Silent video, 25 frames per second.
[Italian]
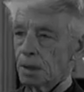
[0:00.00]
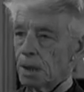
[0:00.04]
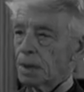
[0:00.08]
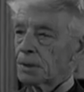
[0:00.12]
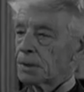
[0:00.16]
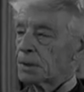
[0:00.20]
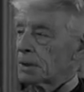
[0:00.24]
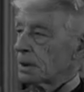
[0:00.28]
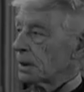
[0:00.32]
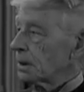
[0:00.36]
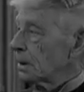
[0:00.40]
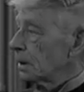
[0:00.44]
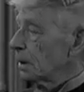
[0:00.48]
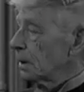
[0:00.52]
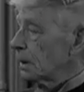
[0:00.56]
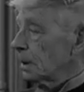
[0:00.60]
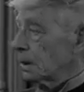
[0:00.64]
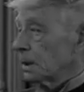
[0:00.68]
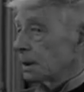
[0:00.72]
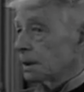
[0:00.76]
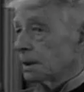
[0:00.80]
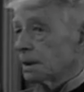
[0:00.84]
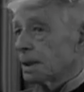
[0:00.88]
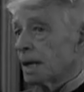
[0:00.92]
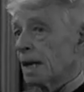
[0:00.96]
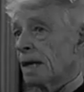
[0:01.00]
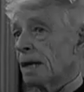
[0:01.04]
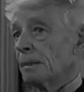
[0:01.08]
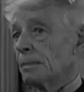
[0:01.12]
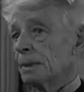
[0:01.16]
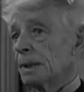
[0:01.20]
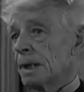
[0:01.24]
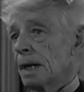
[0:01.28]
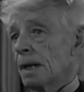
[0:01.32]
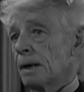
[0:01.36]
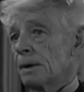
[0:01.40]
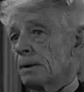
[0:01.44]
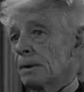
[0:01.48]
Sì, signore. È
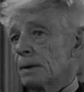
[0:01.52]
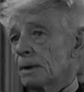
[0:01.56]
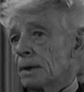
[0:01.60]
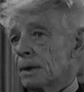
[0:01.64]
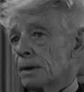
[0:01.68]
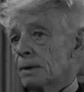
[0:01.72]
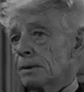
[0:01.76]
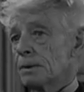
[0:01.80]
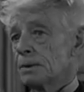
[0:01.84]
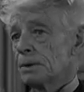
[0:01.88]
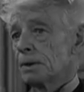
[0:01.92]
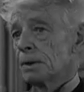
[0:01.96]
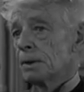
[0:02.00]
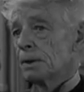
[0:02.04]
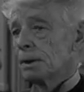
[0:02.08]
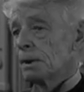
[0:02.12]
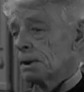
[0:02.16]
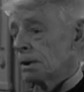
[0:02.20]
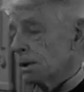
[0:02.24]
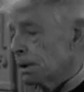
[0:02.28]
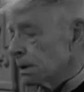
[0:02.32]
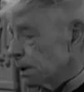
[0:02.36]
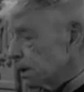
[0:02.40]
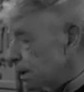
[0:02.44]
arrivato circa un'ora fa.